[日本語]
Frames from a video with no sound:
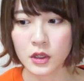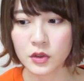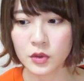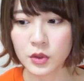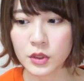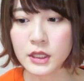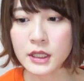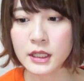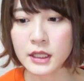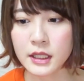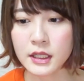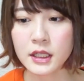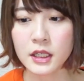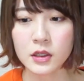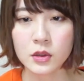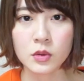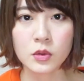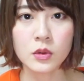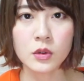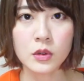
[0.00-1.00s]
それがね
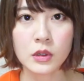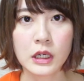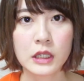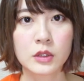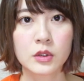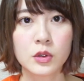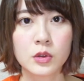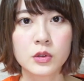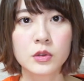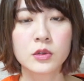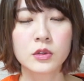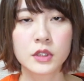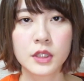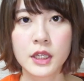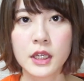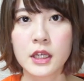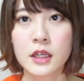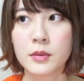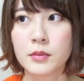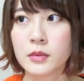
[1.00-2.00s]
結構あの良く
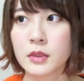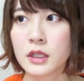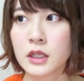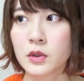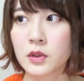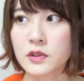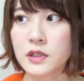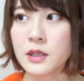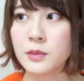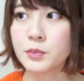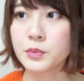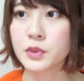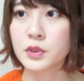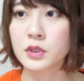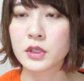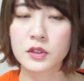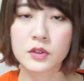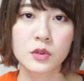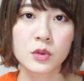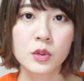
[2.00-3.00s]
てあの
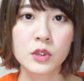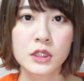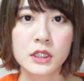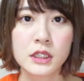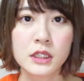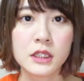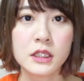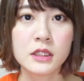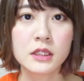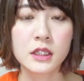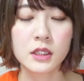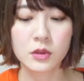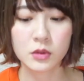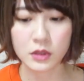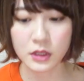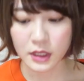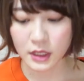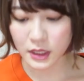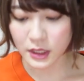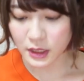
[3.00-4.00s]
シャンプーがすごい気に入った
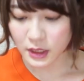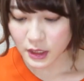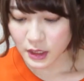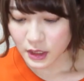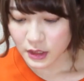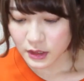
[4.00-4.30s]
ので